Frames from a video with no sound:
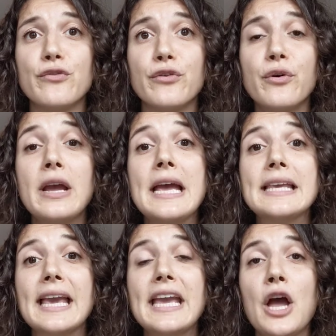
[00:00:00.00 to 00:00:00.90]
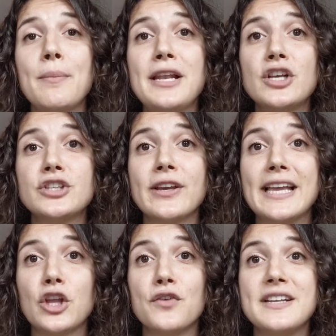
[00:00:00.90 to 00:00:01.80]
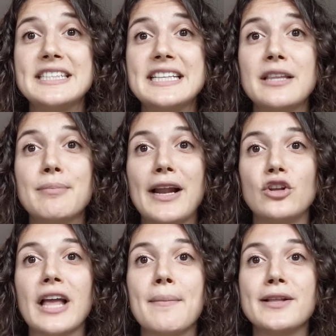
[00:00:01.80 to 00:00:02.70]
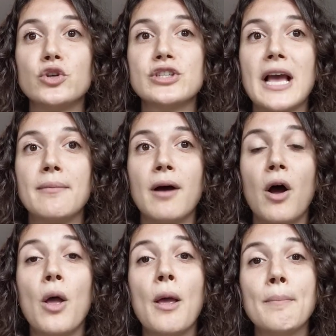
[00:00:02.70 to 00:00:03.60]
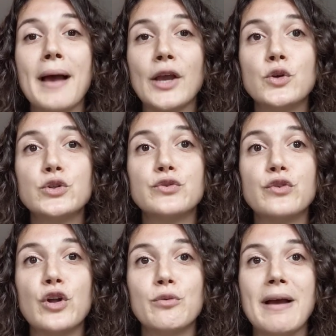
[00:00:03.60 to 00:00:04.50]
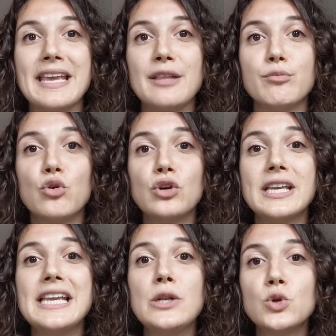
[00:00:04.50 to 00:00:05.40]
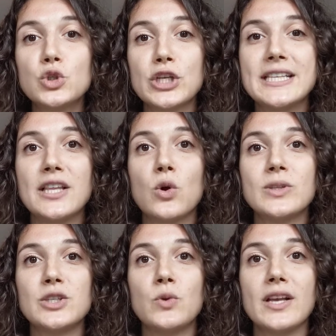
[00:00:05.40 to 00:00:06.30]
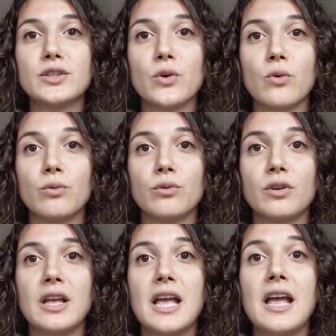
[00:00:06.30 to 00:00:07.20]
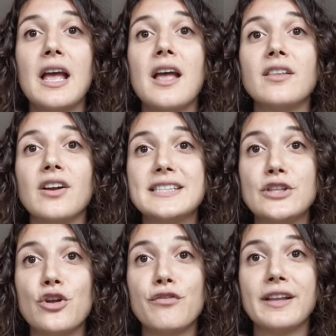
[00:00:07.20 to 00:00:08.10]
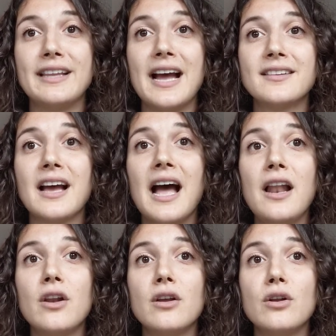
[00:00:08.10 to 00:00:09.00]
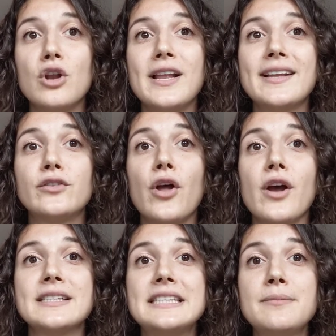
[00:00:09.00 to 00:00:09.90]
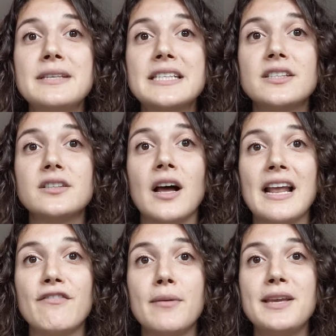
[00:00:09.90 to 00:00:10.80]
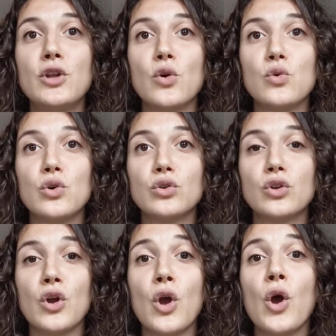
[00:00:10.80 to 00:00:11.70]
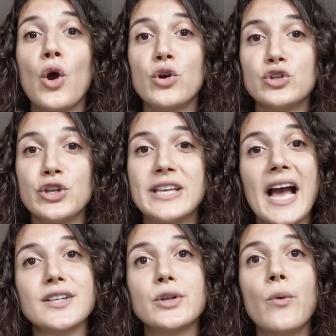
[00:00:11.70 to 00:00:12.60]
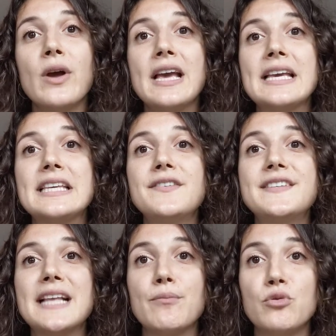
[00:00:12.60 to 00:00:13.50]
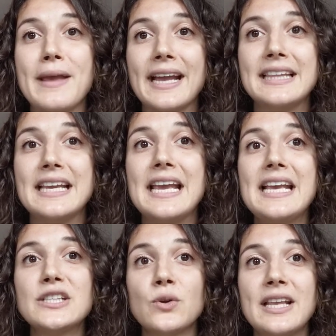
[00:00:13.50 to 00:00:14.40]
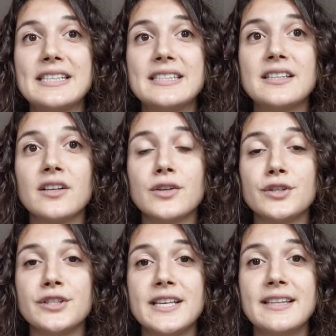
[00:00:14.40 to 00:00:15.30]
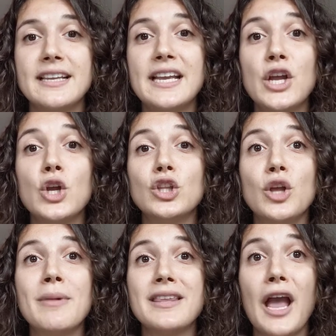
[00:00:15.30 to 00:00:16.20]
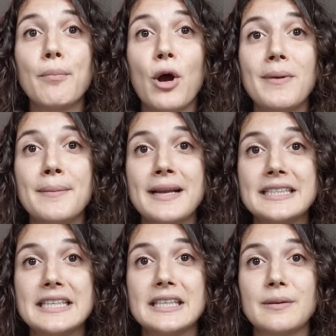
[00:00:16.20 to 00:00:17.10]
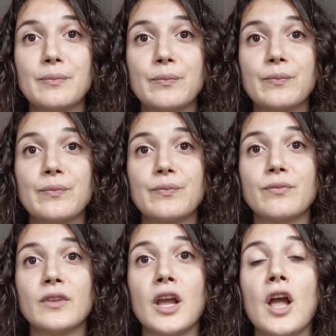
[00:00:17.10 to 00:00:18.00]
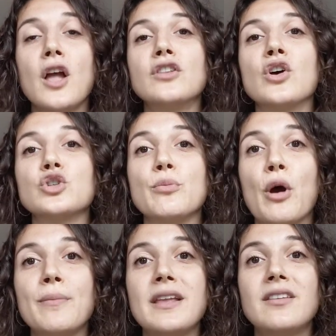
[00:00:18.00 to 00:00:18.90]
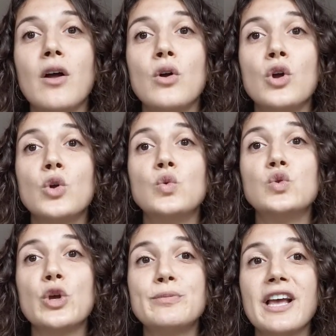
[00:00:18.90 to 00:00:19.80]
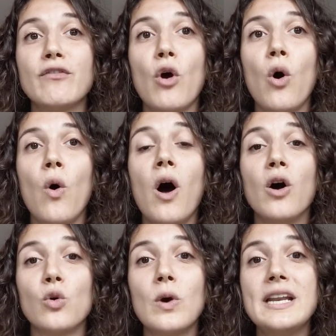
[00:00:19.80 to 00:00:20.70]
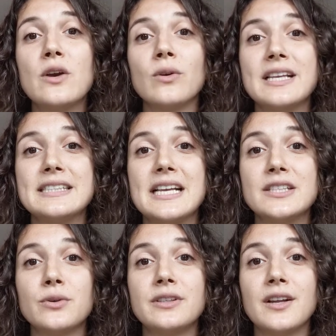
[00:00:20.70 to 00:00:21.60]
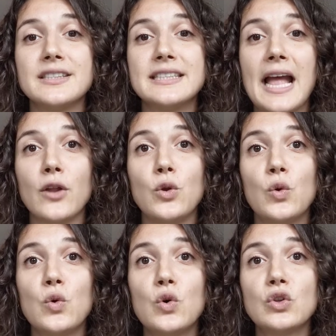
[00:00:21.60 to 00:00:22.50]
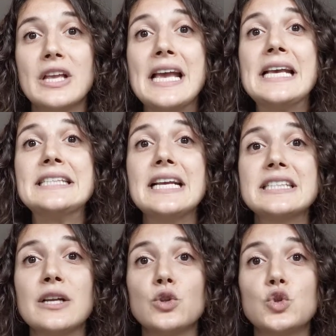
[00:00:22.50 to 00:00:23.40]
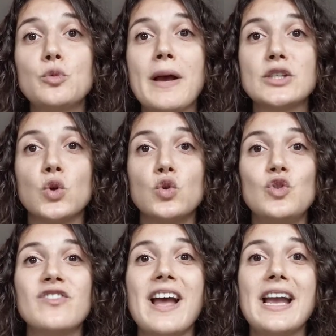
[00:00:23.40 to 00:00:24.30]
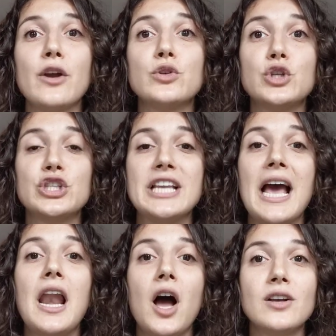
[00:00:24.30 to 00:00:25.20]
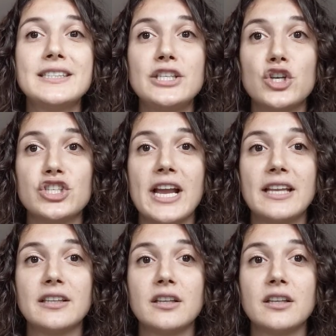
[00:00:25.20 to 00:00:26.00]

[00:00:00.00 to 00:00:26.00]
de feu, créée en 1997 par le dramaturge allemand Marius von Mayenburg, illustre cette continuation. Dans cette œuvre théâtrale, le lecteur s'immisce dans la famille de Kurt, un jeune garçon qui vit sa puberté et son existence en société de manière problématique. Dans un premier temps, nous observerons en quoi les contestations identitaires de Courte s'accentuent par son univers social anxiogène.